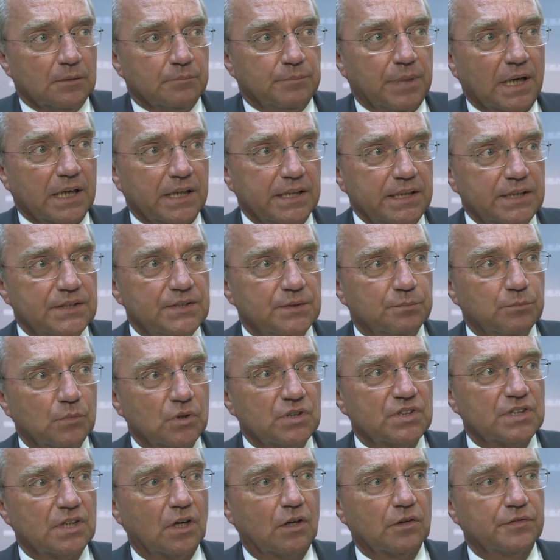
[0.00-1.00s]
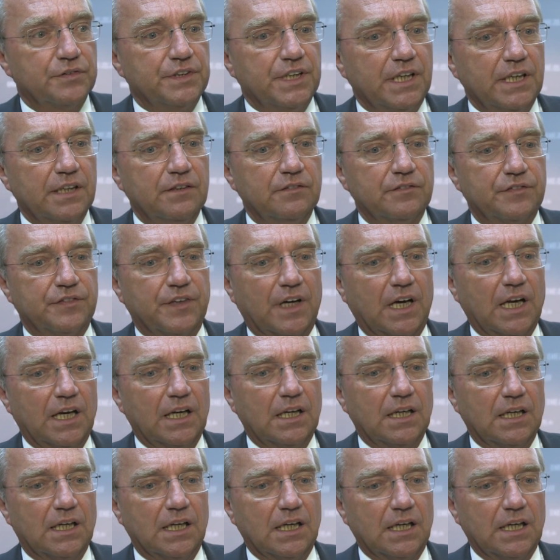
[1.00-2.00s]
Paris muss auf jeden
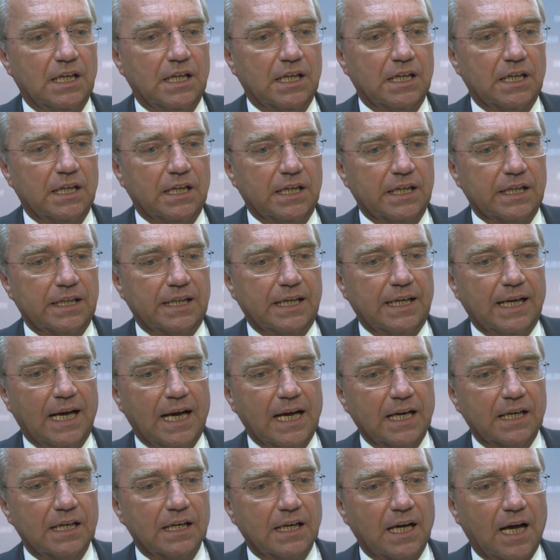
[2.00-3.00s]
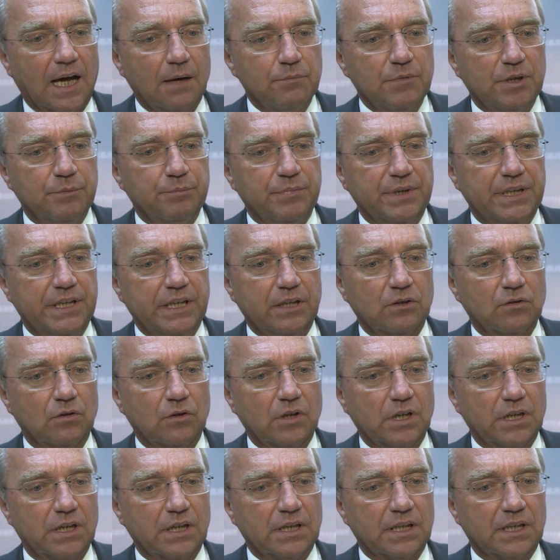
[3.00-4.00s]
Fall äh, klare
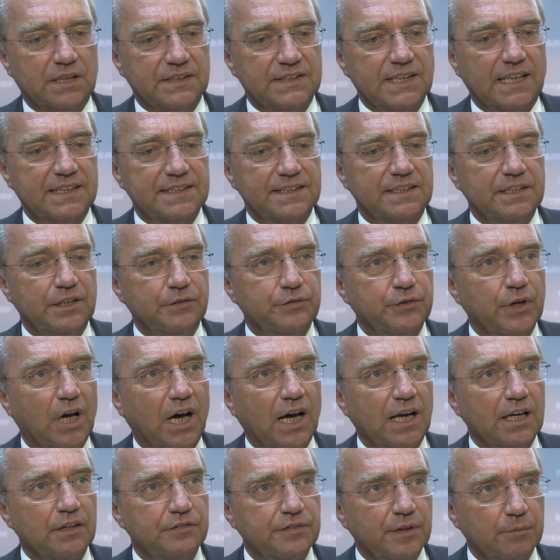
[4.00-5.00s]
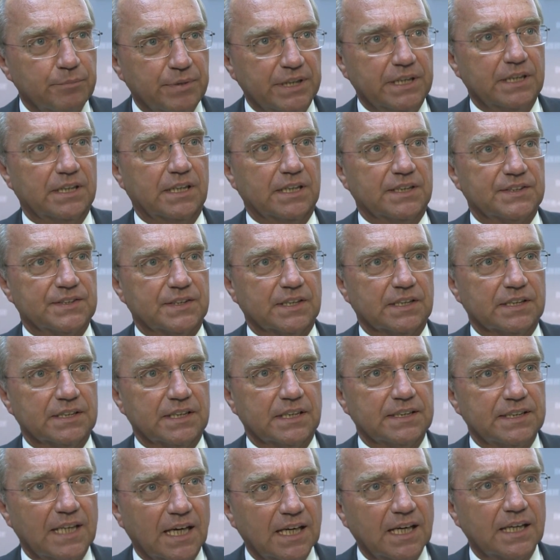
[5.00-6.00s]
Rahmenbedingungen setzen, die für alle verbindlich sind.
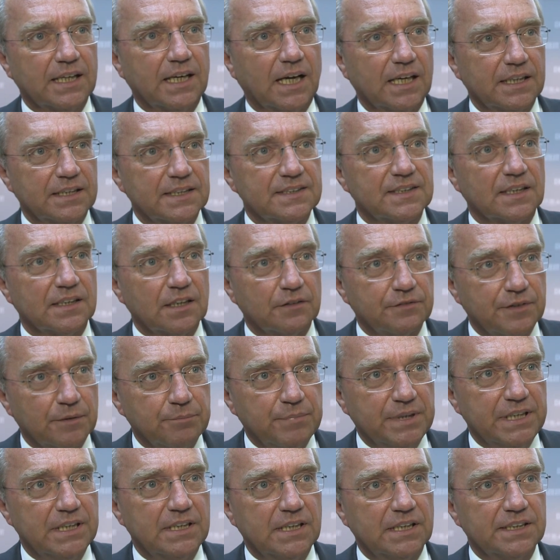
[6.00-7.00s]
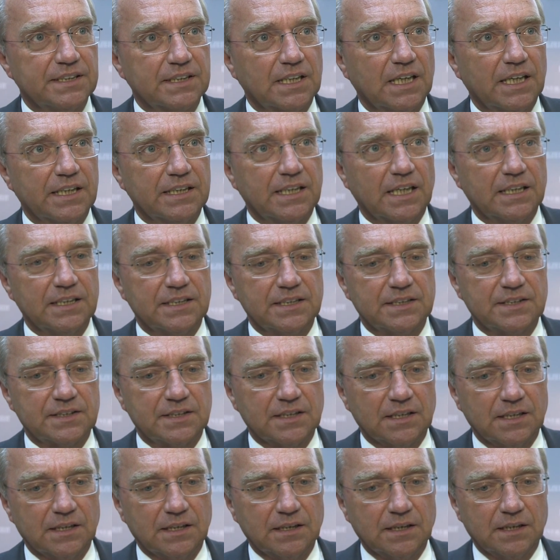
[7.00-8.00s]
Denn daran hat es, an der Verbindlichkeit hat es
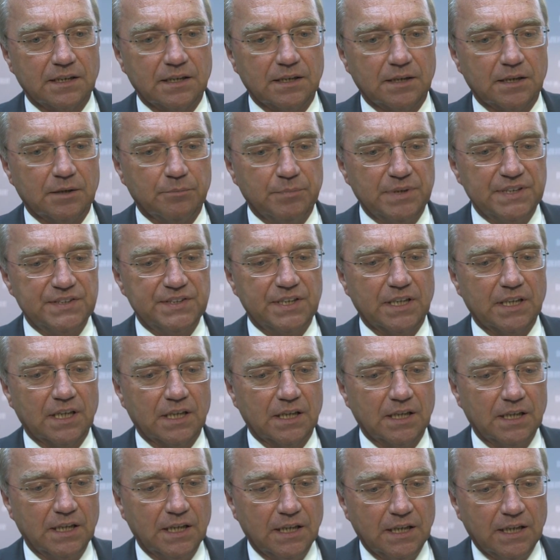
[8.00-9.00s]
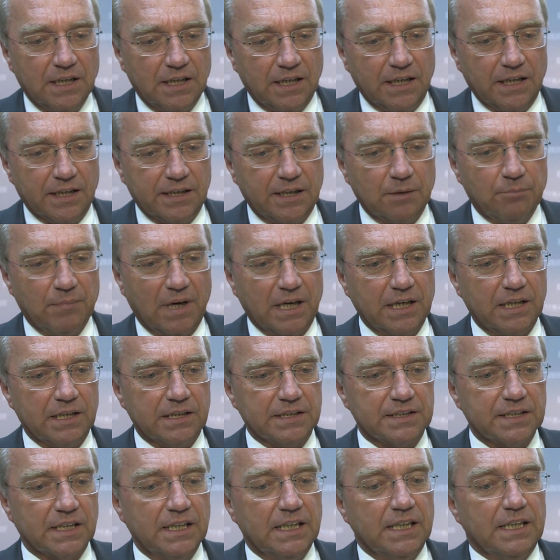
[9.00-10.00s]
äh, bisher äh,
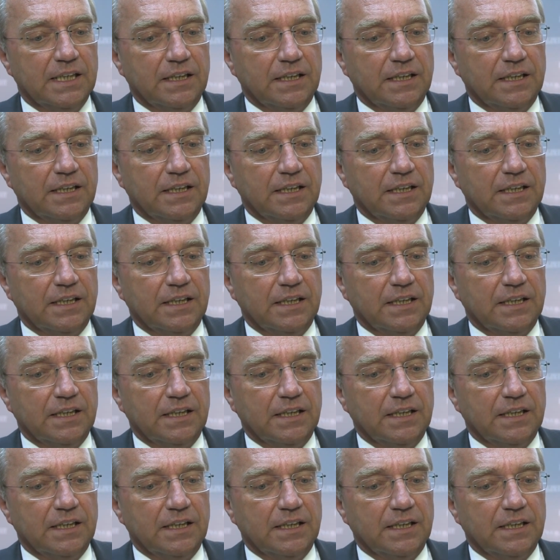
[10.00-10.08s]
gemangelt.